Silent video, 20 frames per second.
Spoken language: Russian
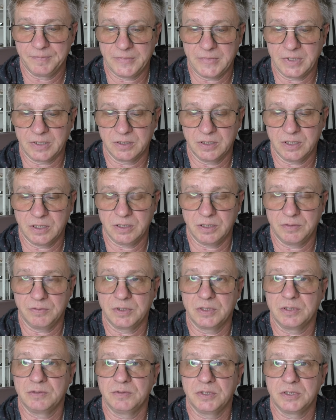Тогда,
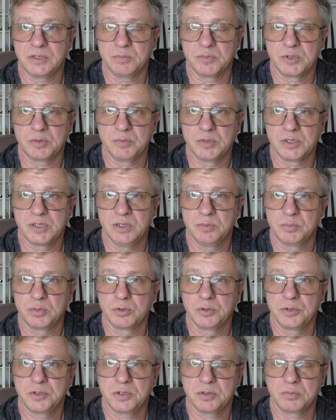наверное, в этом смысле
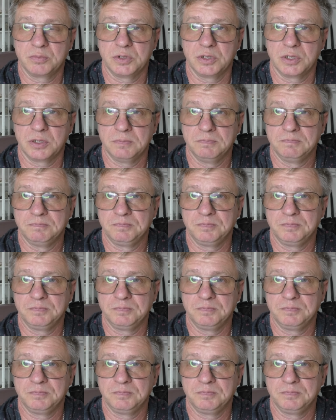проще было.